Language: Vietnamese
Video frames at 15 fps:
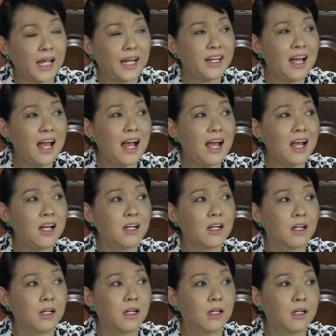Vậy đó hả
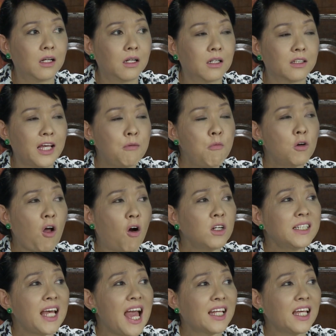Vậy muốn
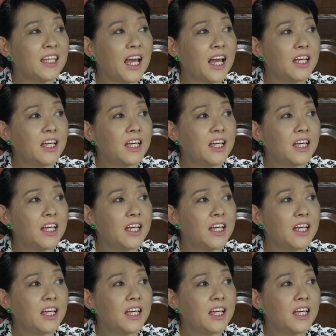đổi xe chứ